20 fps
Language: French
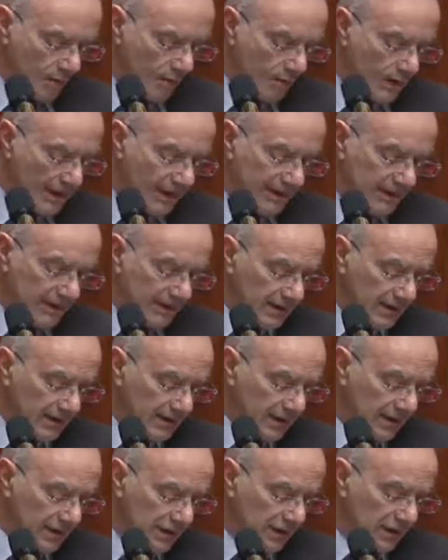Vous voulez
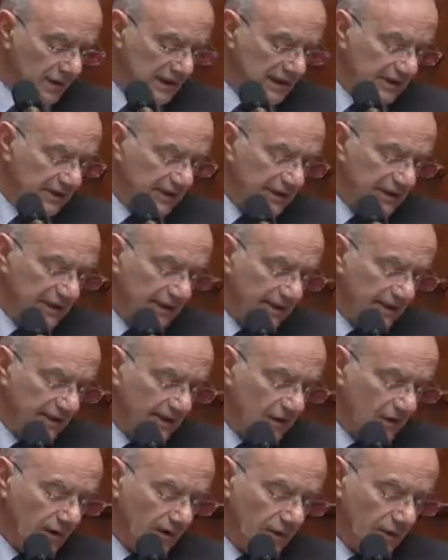éteindre les collectivités
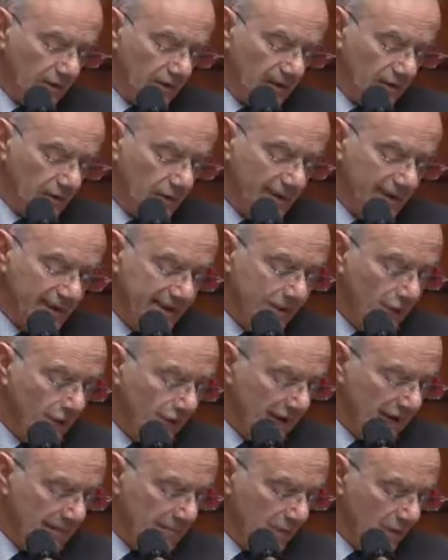territoriales, qui sont
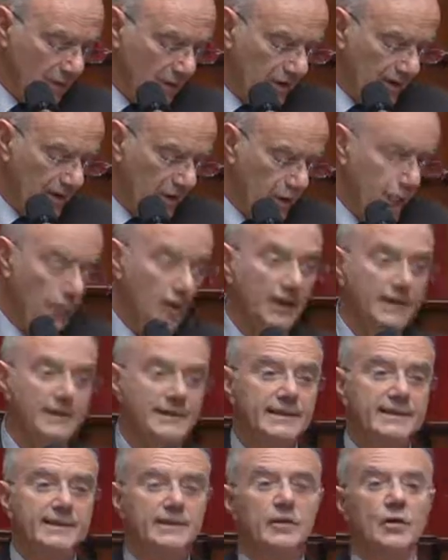historiquement des lieux de
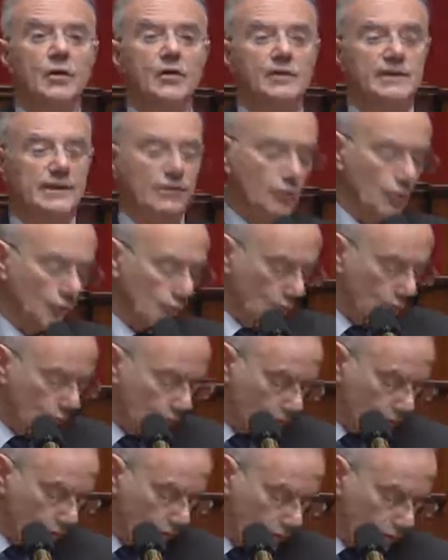résistance et de
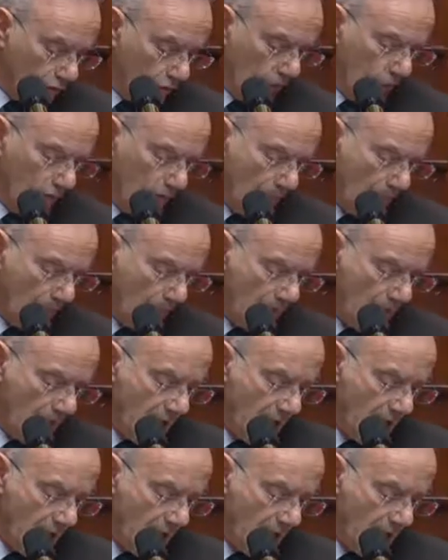construction,